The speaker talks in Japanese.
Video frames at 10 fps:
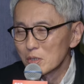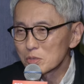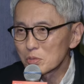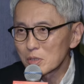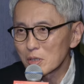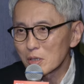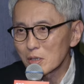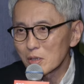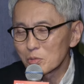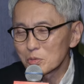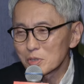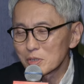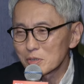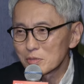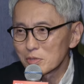それが本当
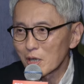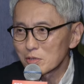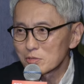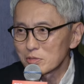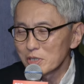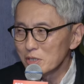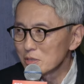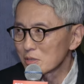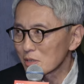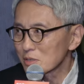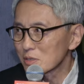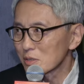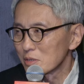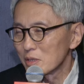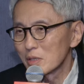にクランクインだった
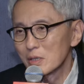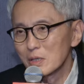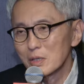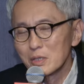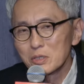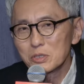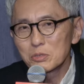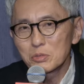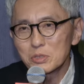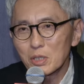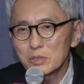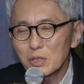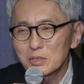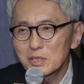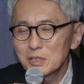んで非常に幸
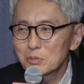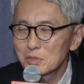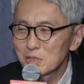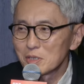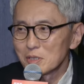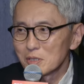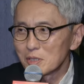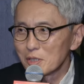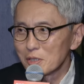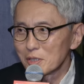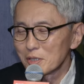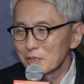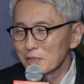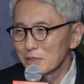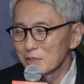先のいい、
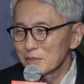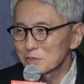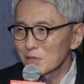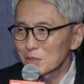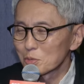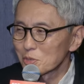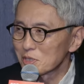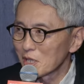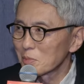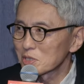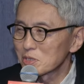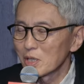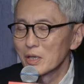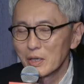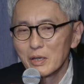えー、スタートを切れまし
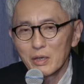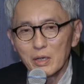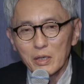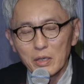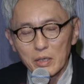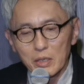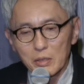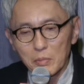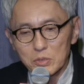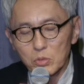て、えーまあ、